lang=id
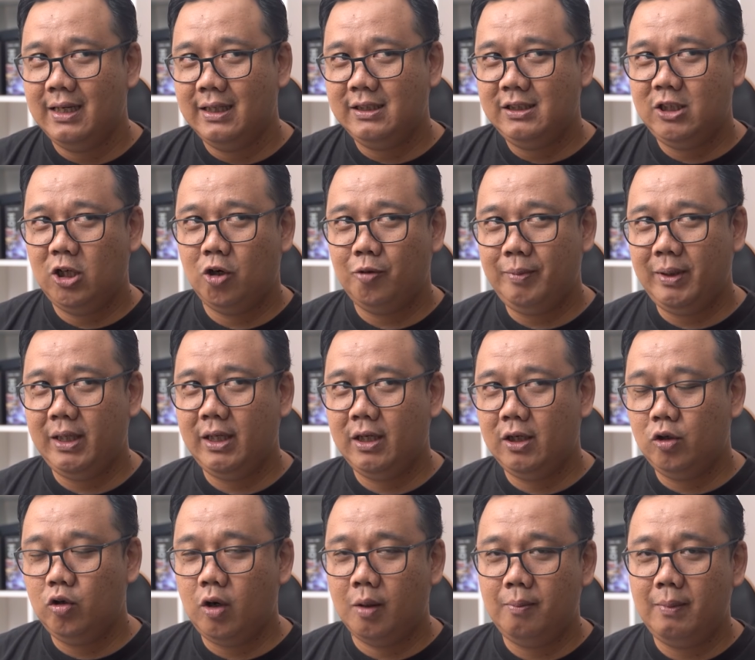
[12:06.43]

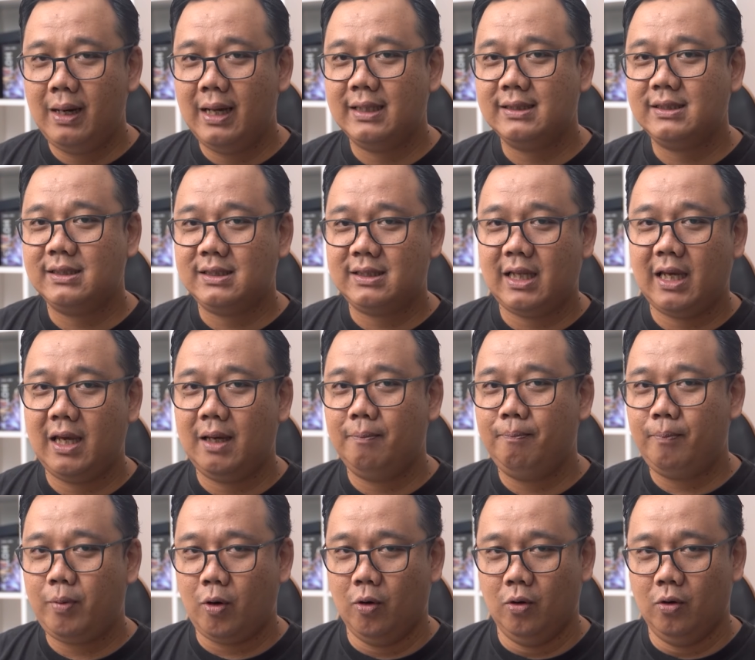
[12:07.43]
Xiaomi
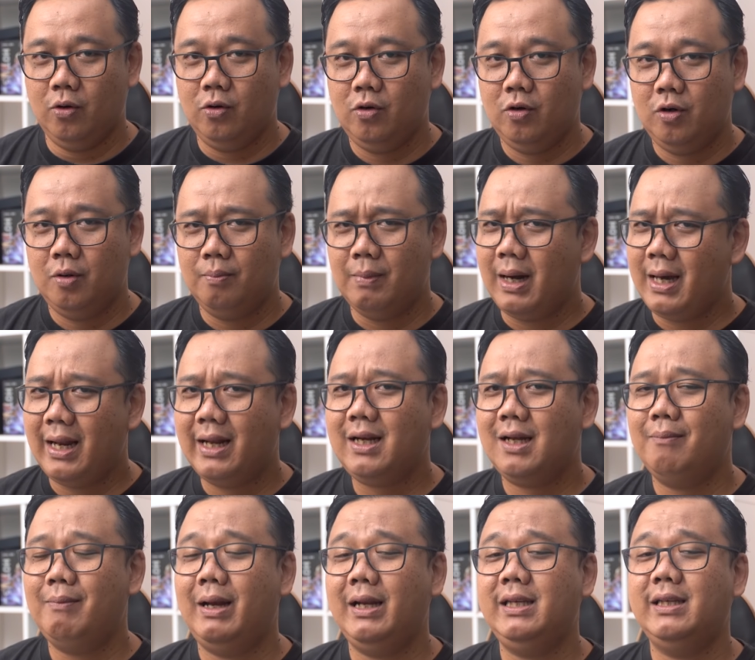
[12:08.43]
12T Pro bakalan
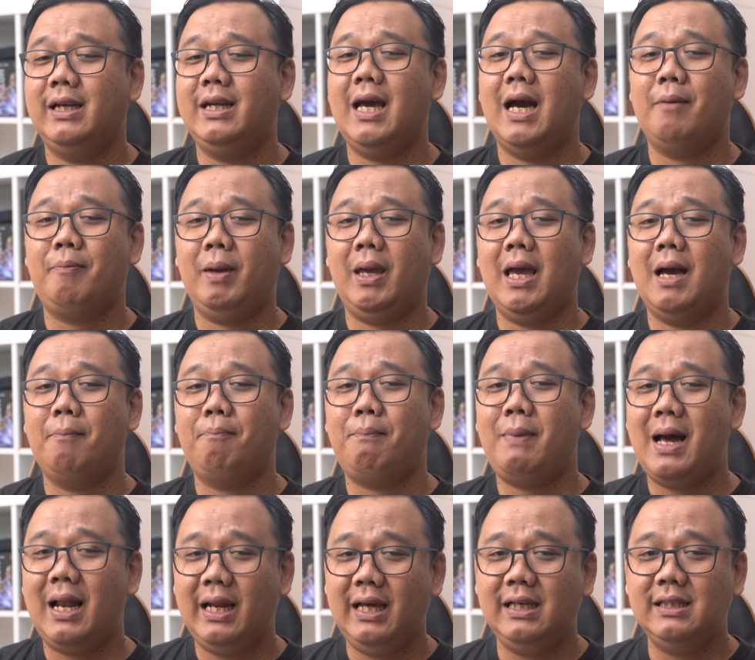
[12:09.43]
kembali jadi HP yang
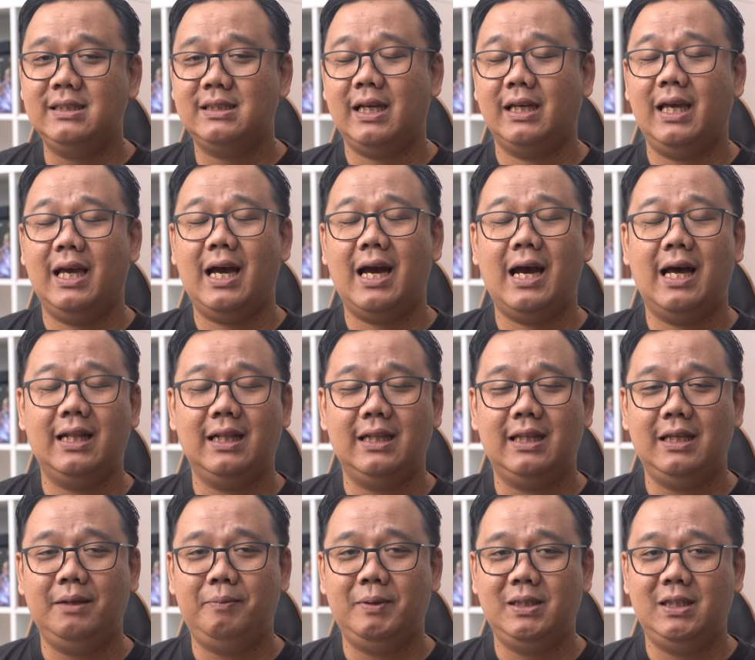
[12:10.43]
paling saya
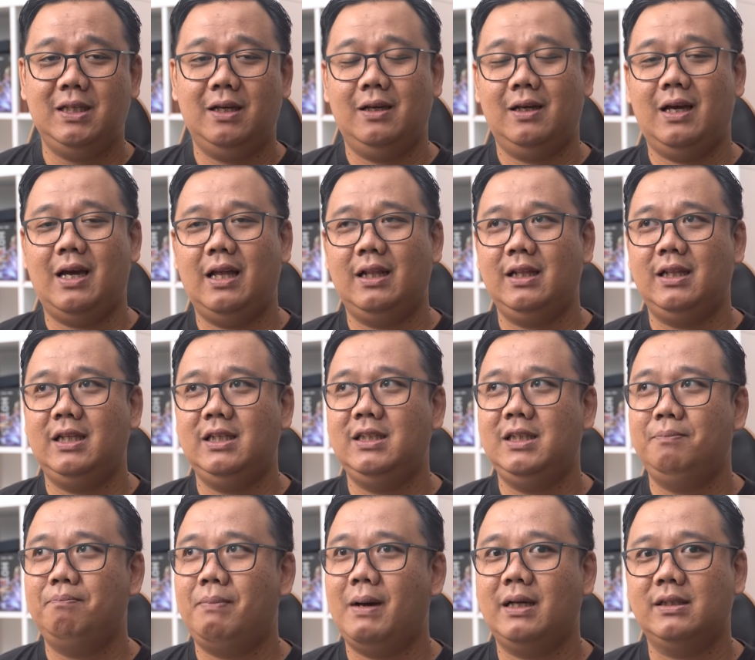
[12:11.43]

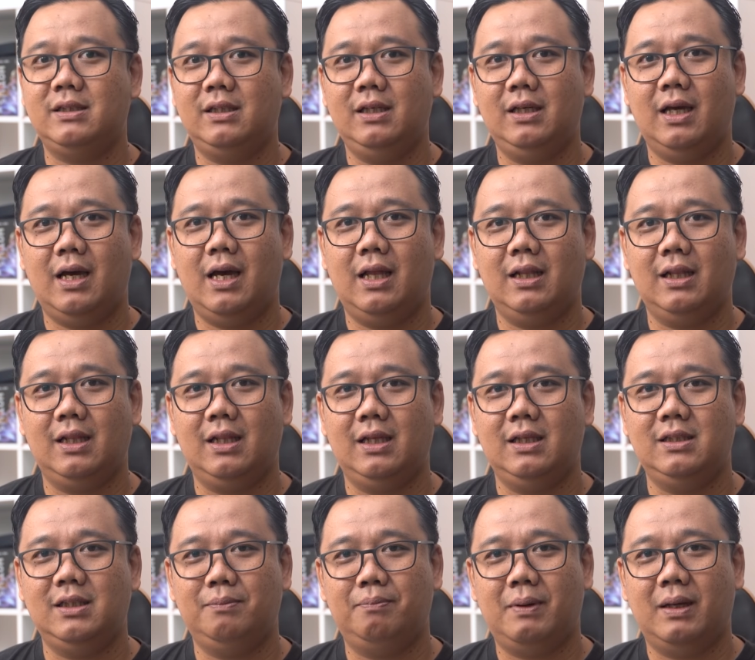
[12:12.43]
antisipasi
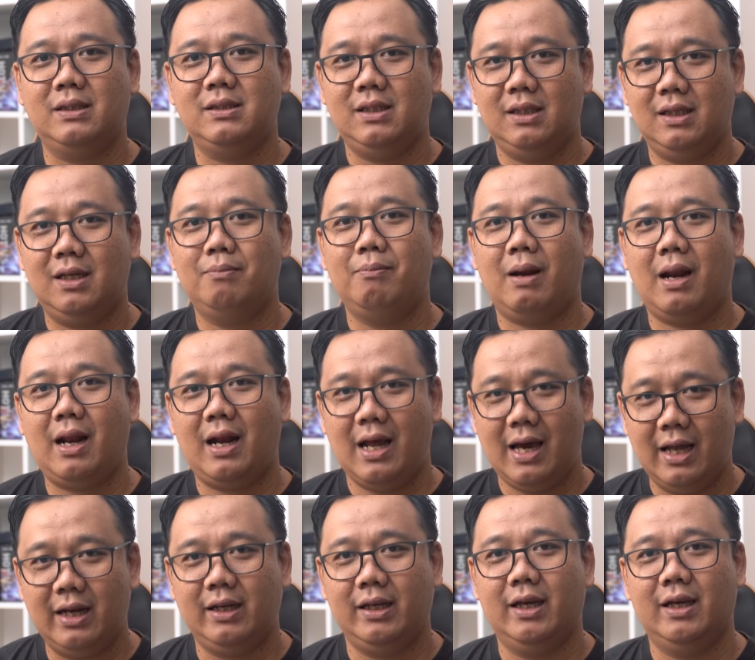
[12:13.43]
antisipasi
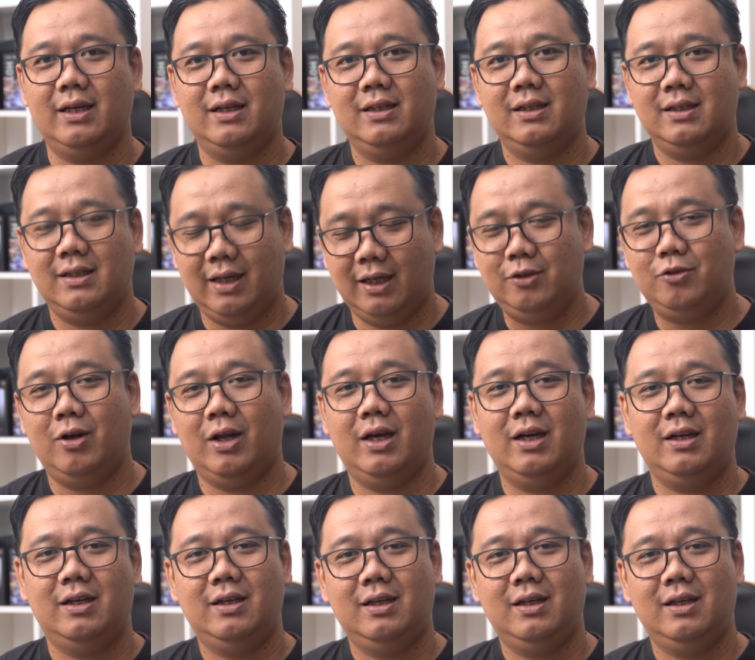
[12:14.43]
keberadaannya. Ya itulah.